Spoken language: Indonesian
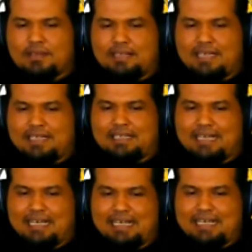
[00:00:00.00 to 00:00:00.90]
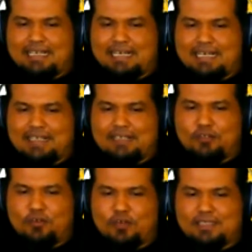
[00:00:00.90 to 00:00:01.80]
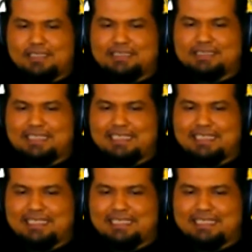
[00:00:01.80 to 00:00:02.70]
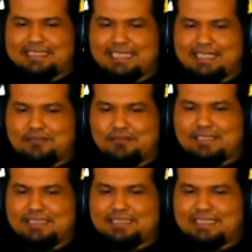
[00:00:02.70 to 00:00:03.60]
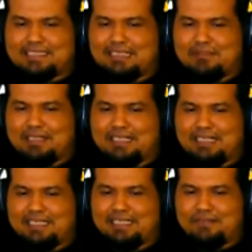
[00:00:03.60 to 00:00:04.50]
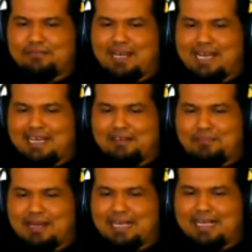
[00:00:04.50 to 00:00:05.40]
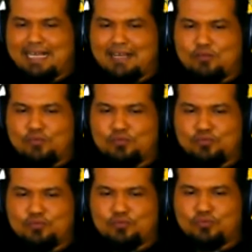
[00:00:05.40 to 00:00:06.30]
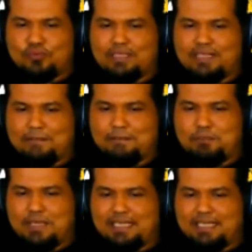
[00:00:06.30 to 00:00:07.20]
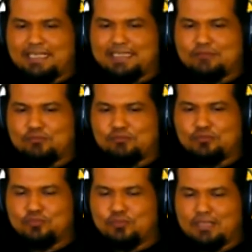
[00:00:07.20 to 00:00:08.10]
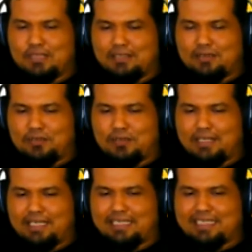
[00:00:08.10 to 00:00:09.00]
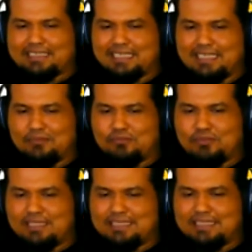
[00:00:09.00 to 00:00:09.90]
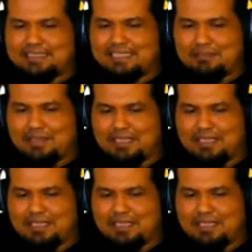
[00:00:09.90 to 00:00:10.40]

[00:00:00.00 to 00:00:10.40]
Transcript: Karena ada nol kecil dari Y1 kecil sama dengan Y2, maka untuk grafik yang ditunjukkan oleh Y1 kecil sama